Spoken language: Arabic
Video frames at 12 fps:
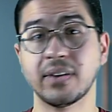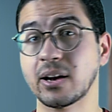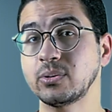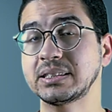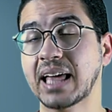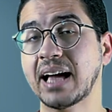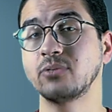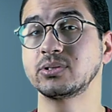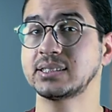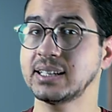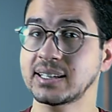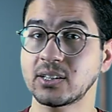فلو انت
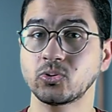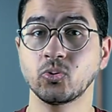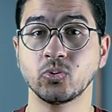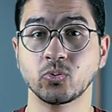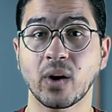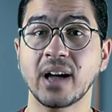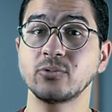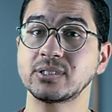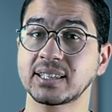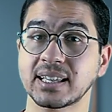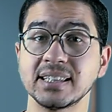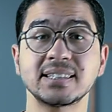عاوز تحرق دهون
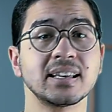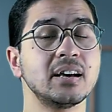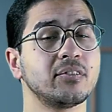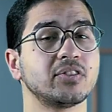وعاوز تخس